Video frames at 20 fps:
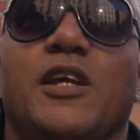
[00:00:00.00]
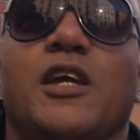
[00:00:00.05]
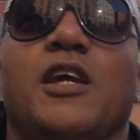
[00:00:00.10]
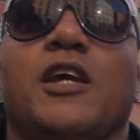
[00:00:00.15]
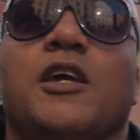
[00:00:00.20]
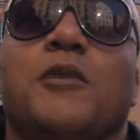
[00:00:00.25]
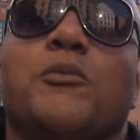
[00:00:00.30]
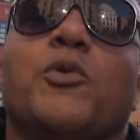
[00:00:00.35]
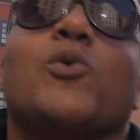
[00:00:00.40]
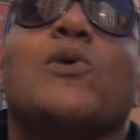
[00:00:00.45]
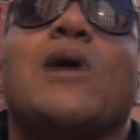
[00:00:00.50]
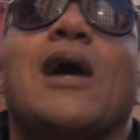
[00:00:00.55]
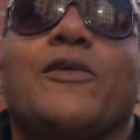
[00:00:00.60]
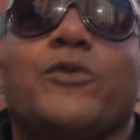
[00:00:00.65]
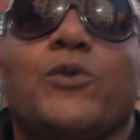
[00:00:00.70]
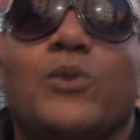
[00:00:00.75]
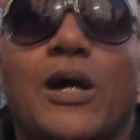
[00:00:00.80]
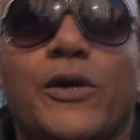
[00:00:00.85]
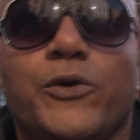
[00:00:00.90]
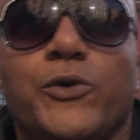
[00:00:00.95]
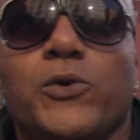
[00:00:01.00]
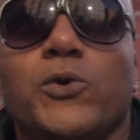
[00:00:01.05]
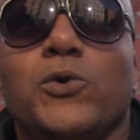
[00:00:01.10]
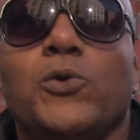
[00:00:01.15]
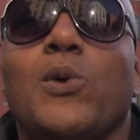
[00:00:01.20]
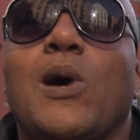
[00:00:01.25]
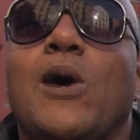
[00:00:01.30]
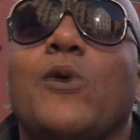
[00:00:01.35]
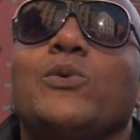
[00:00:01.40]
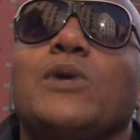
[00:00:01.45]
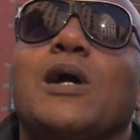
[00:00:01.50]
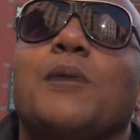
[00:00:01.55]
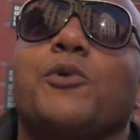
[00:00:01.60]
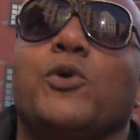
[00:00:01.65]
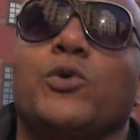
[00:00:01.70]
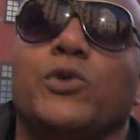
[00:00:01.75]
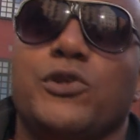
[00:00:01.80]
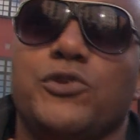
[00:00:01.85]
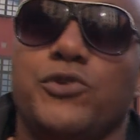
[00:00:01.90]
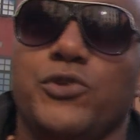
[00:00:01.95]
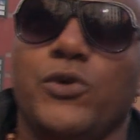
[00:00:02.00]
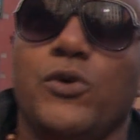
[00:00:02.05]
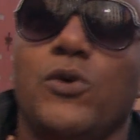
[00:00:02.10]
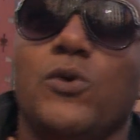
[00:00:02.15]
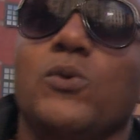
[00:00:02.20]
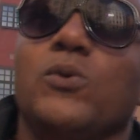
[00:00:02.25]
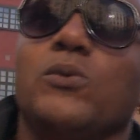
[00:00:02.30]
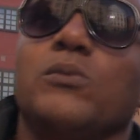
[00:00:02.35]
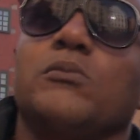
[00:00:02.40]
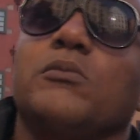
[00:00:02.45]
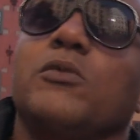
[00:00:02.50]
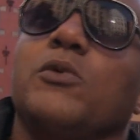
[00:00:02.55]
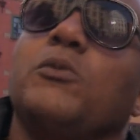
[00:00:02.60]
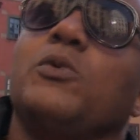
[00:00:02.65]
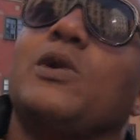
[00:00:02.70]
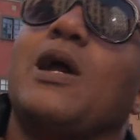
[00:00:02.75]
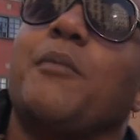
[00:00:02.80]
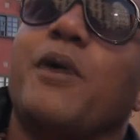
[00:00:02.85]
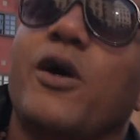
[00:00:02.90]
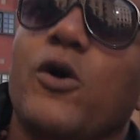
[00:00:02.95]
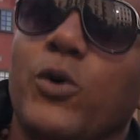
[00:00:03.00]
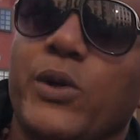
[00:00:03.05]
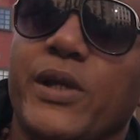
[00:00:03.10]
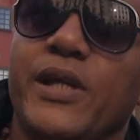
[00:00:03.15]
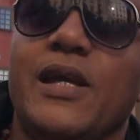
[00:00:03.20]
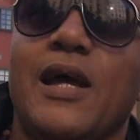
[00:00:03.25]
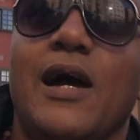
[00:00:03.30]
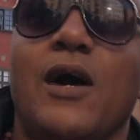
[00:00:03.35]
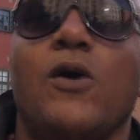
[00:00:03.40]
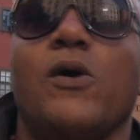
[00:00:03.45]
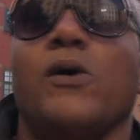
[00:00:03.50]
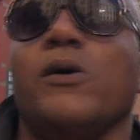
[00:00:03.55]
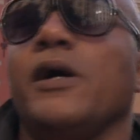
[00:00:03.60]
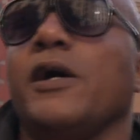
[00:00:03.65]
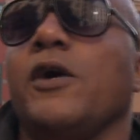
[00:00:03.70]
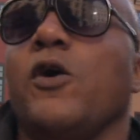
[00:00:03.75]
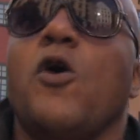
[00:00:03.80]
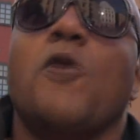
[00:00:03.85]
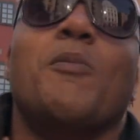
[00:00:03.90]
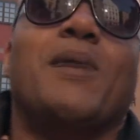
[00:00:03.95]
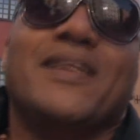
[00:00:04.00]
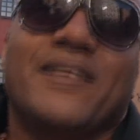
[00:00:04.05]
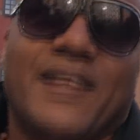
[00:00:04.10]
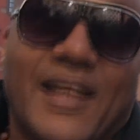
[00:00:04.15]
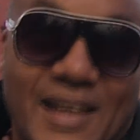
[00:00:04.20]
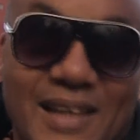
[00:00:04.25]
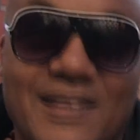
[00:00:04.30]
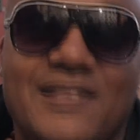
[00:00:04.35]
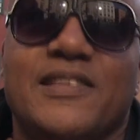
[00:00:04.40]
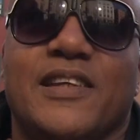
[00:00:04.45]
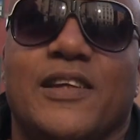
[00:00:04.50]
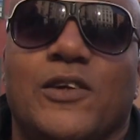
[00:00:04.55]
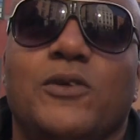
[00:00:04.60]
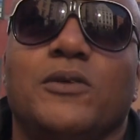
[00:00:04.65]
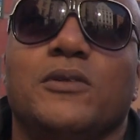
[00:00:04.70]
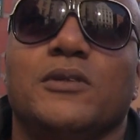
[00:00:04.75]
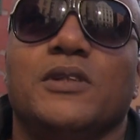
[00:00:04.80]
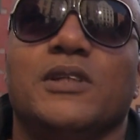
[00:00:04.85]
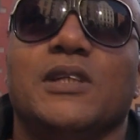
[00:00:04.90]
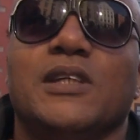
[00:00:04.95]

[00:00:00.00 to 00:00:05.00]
Eh, buscando una ayuda, una protección, una mejoría eh, o mantenerse, ¿no?